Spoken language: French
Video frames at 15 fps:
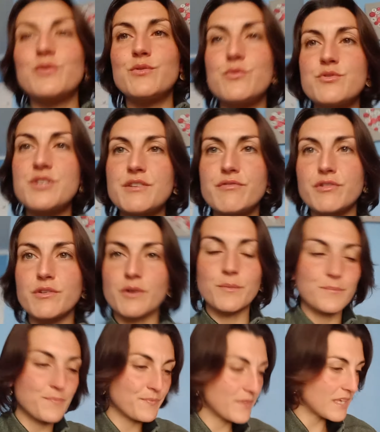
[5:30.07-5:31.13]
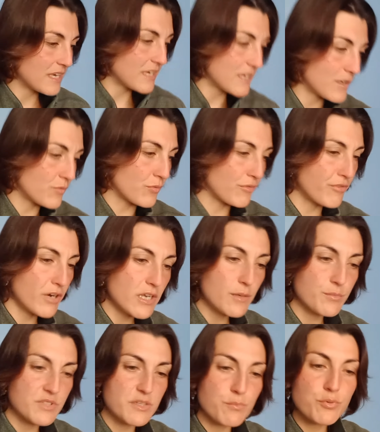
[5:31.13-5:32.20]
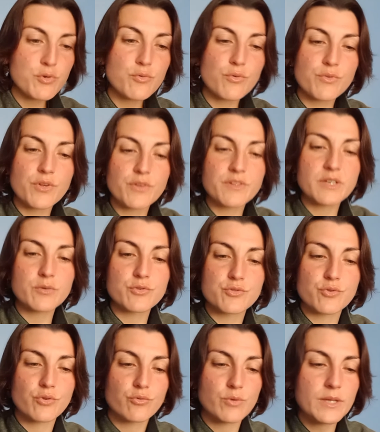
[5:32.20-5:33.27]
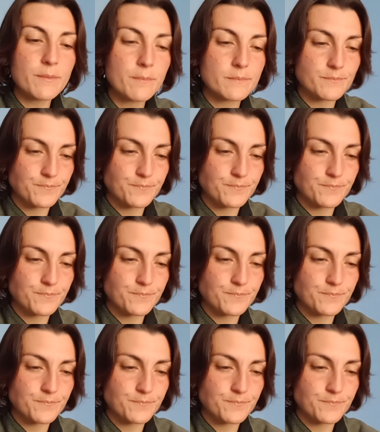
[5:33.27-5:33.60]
du Gévaudan. Donc voilà un petit peu où on en est aujourd'hui.